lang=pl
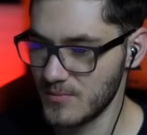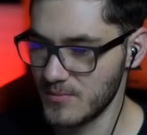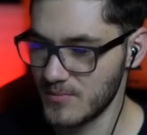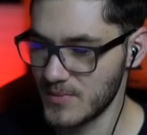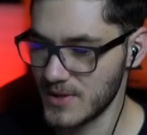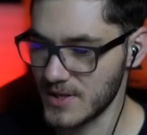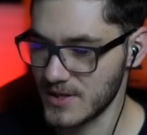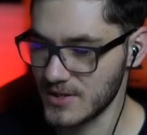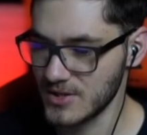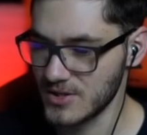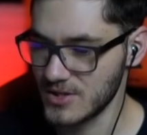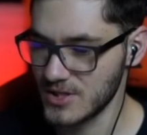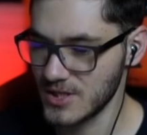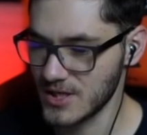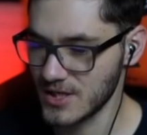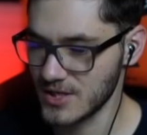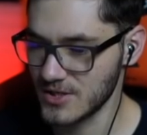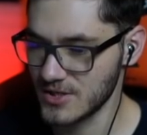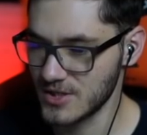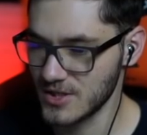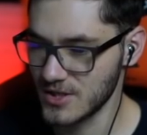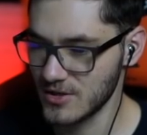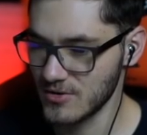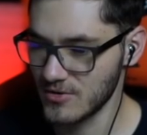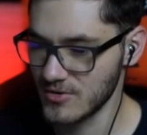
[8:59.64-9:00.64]
praktycznie
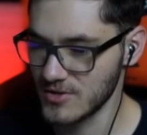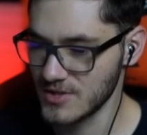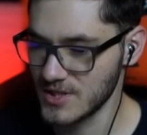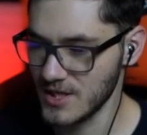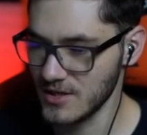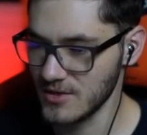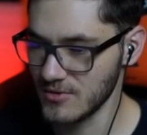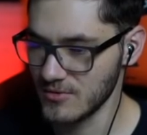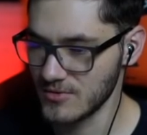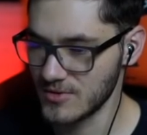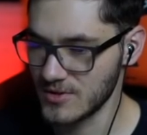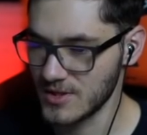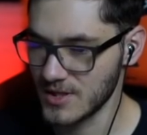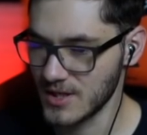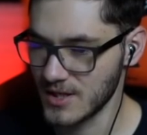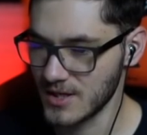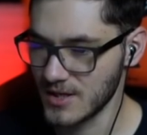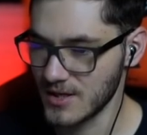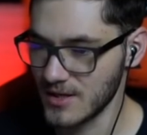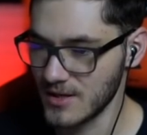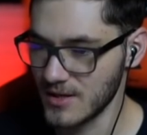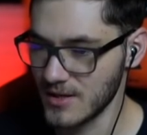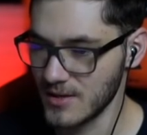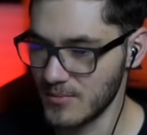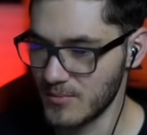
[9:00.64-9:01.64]
każdego rodzaju
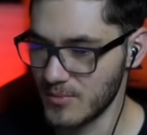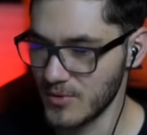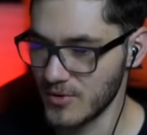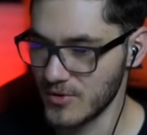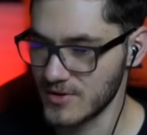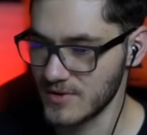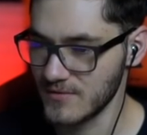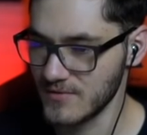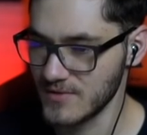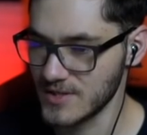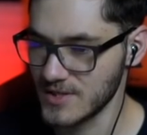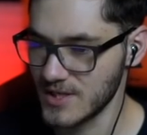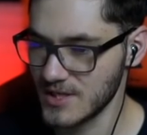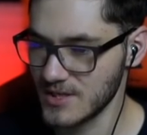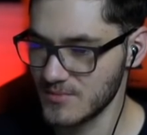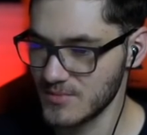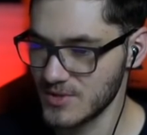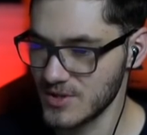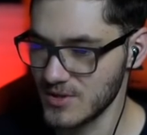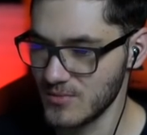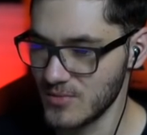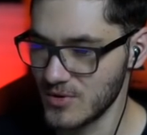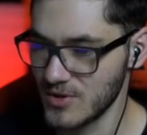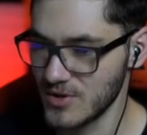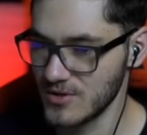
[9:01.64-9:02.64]
te e, plorty, więc zaraz
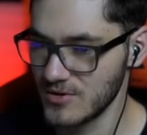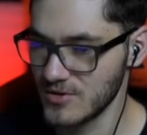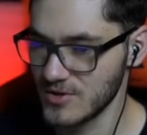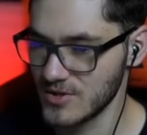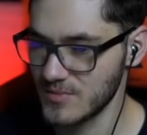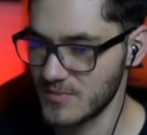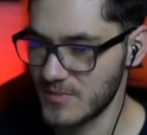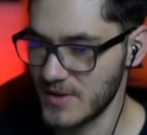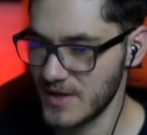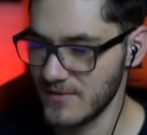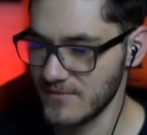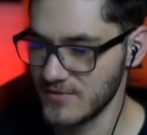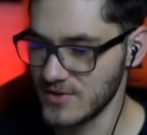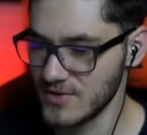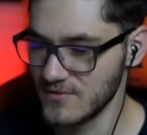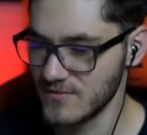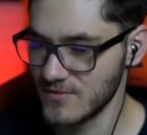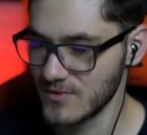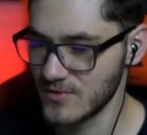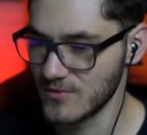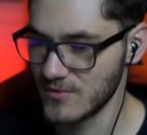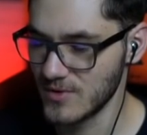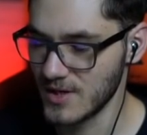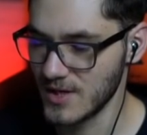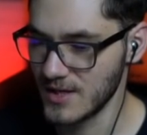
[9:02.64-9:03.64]
będziemy mogli to sprawdzić w
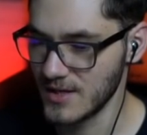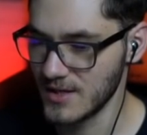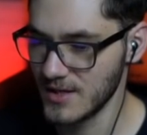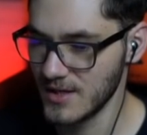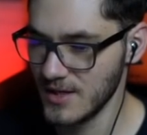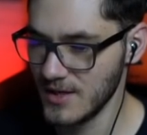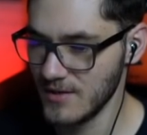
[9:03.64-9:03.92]
ogóle.